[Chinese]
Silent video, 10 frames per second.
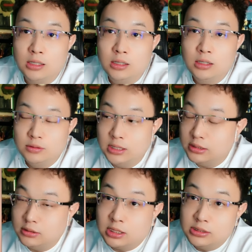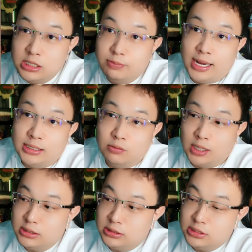那他一买的话，
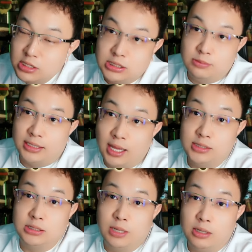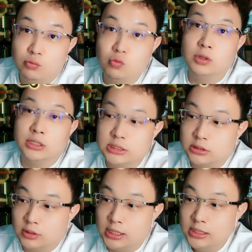你你也想买，他也想买，五我能接
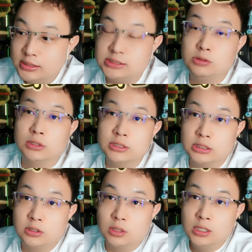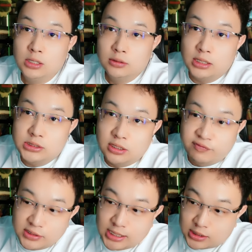受了，四我能接受了，那这个
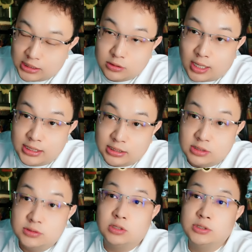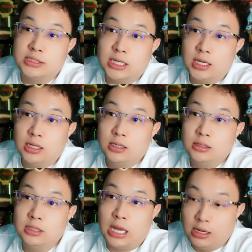房价肯定还得要要加价，
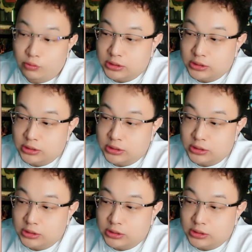那还会涨，